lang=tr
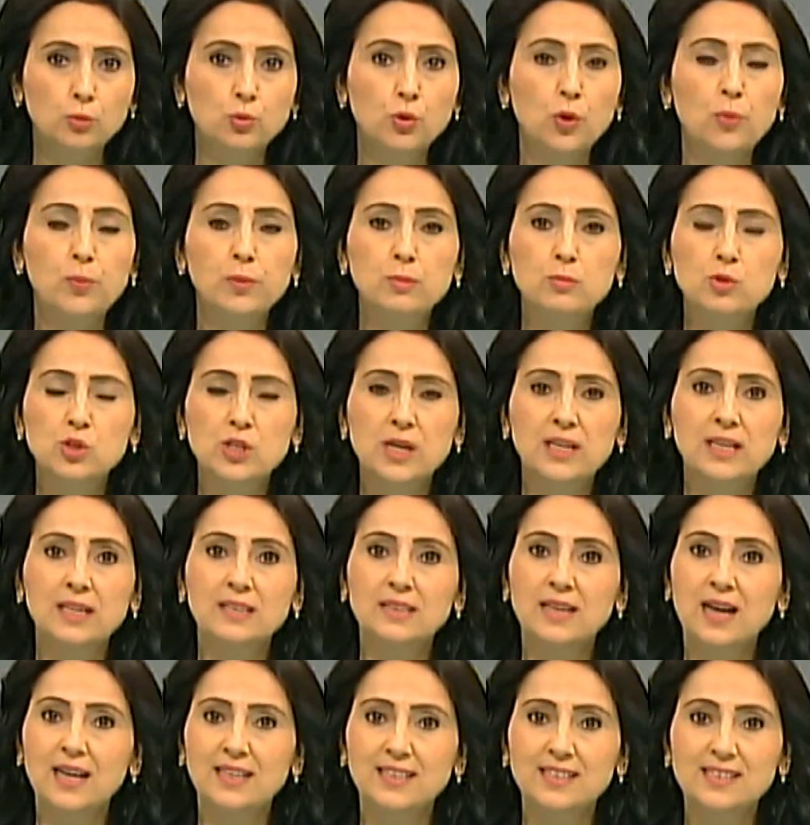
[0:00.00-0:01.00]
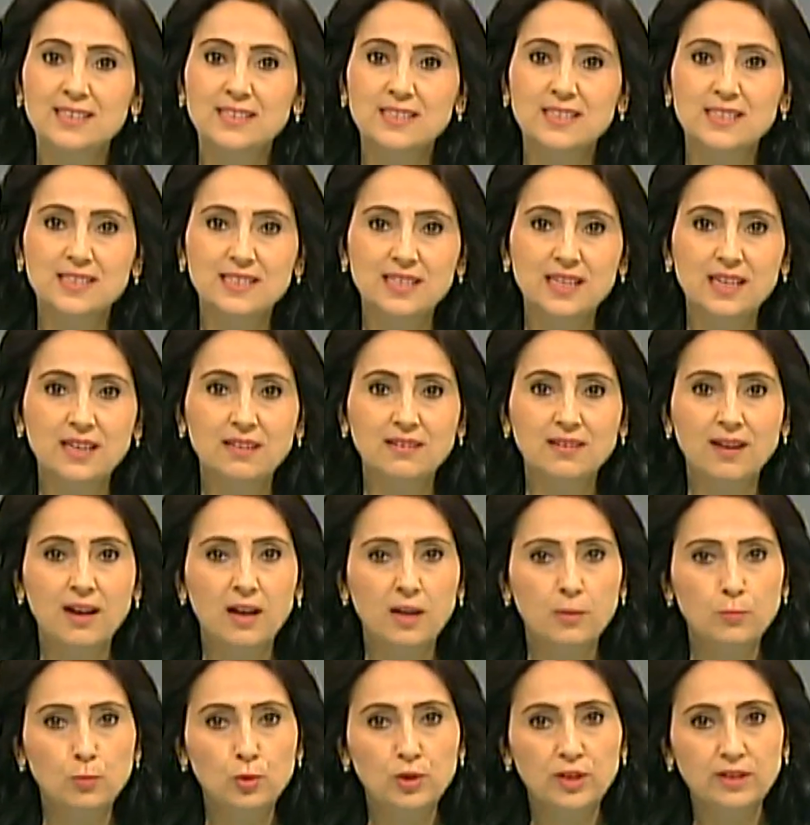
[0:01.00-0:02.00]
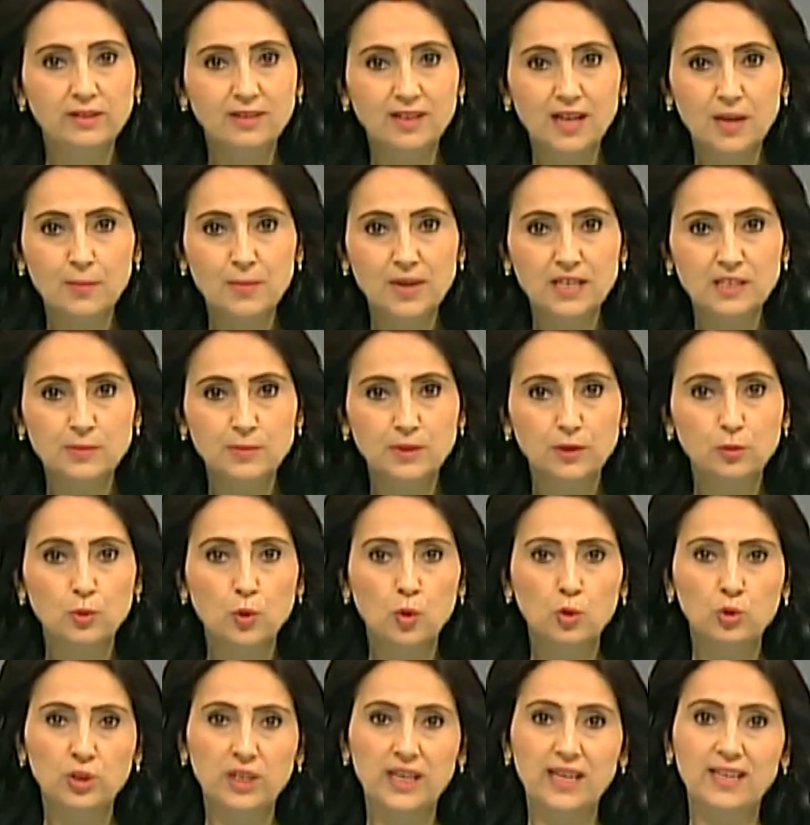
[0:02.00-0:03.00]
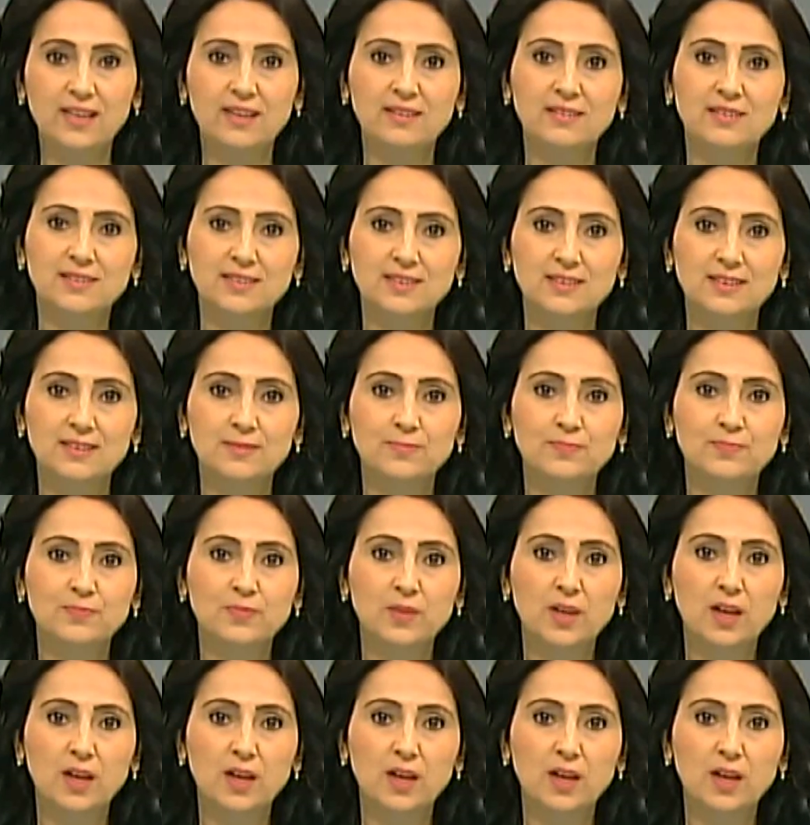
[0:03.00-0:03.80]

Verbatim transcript: toplumsal adaletsizliği tahammül edilemez bir noktaya getirdi.